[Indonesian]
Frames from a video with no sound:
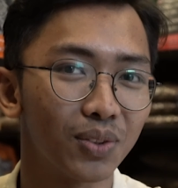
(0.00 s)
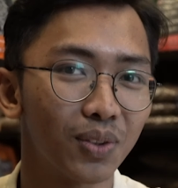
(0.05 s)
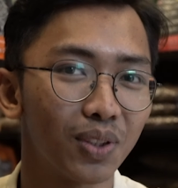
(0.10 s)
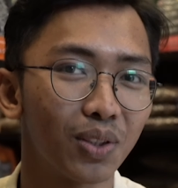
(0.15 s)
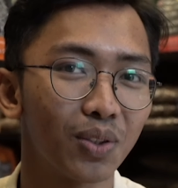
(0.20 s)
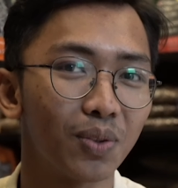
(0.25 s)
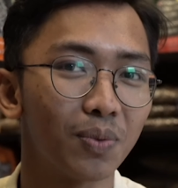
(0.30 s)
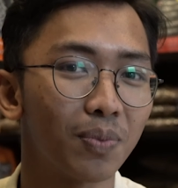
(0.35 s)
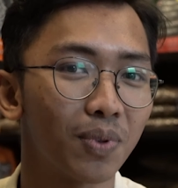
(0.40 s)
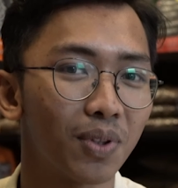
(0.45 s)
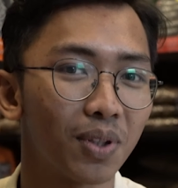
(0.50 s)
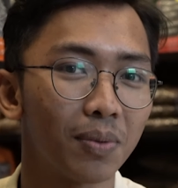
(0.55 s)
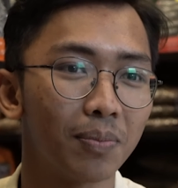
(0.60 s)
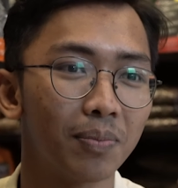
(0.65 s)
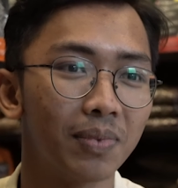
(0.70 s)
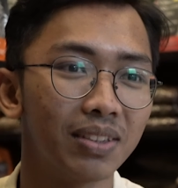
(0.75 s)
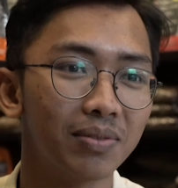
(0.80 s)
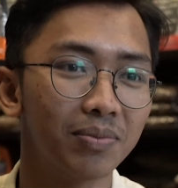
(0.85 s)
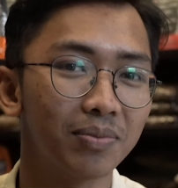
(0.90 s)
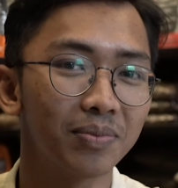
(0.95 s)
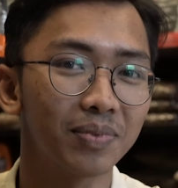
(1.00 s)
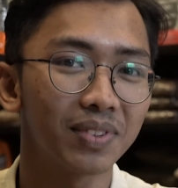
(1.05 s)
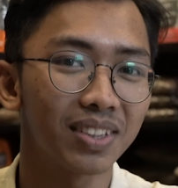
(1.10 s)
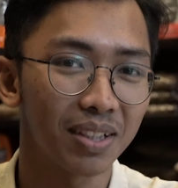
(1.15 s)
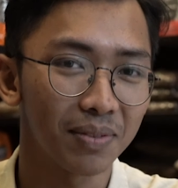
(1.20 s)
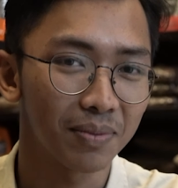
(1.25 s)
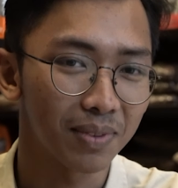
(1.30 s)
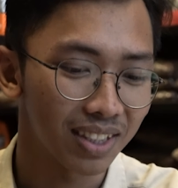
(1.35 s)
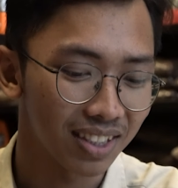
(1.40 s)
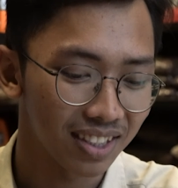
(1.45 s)
suatu problem
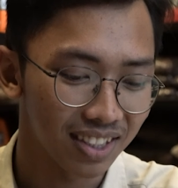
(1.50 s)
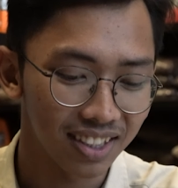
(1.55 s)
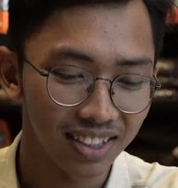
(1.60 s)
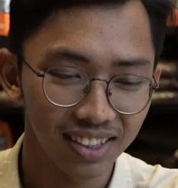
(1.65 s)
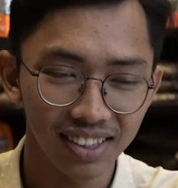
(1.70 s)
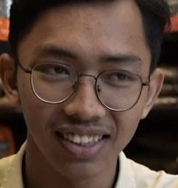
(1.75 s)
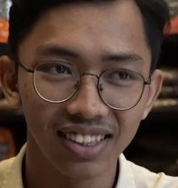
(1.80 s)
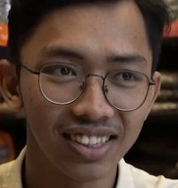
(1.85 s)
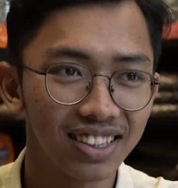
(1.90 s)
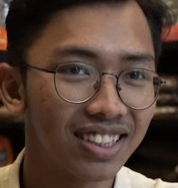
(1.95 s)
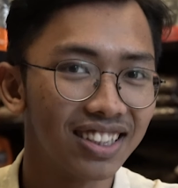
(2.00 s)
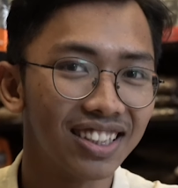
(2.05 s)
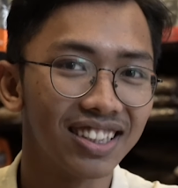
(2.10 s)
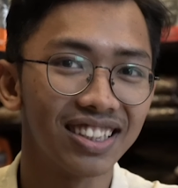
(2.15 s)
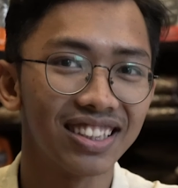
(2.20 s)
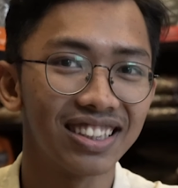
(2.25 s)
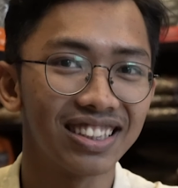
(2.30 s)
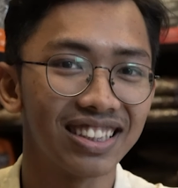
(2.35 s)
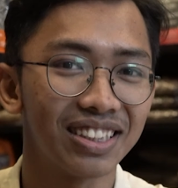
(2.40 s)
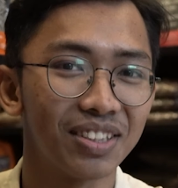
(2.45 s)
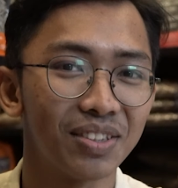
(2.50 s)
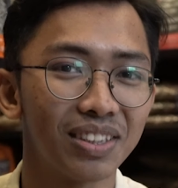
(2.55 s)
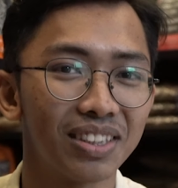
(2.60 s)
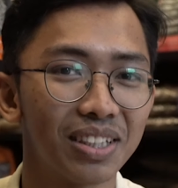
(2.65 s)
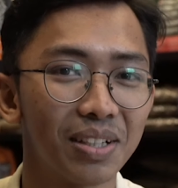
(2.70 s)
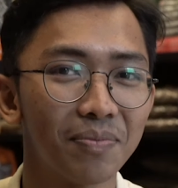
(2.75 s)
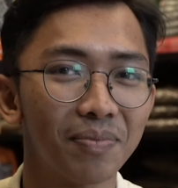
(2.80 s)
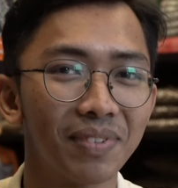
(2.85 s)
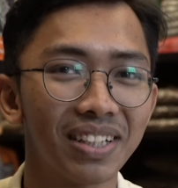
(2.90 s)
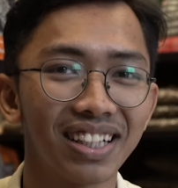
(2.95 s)
sama
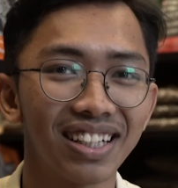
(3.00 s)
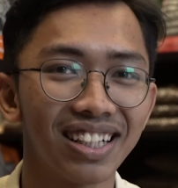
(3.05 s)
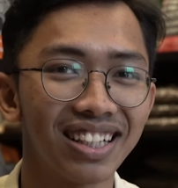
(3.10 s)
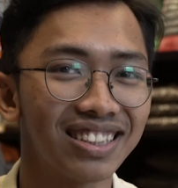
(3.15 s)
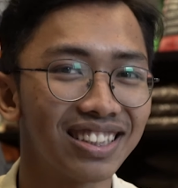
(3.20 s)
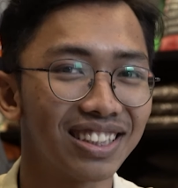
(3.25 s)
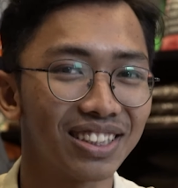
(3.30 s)
something lah